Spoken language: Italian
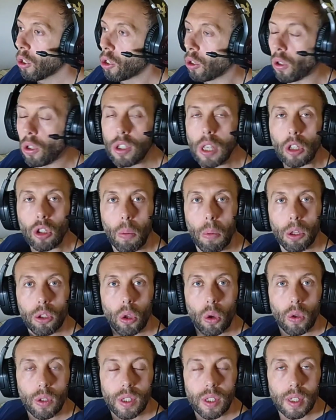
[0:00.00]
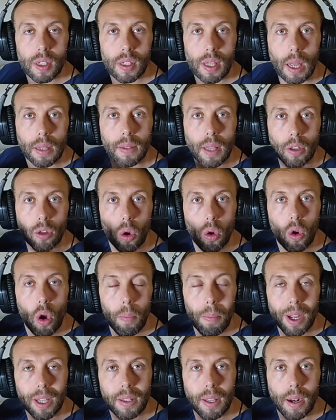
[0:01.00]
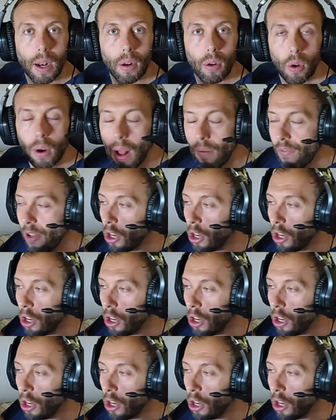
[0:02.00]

sono stato molto consistente a non commettere errori, a